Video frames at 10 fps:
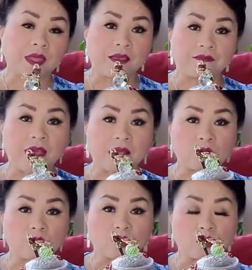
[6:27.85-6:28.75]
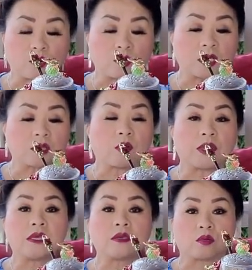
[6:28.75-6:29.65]
ai pha tôi rồi cụ tôi tàu
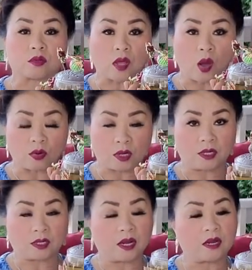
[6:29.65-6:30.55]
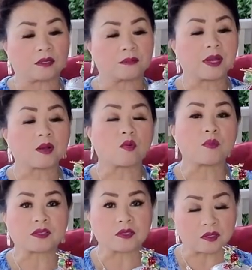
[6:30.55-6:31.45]
ít chồng tàu nó là nó mà cụ
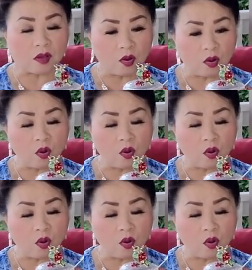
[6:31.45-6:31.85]
mà chỗ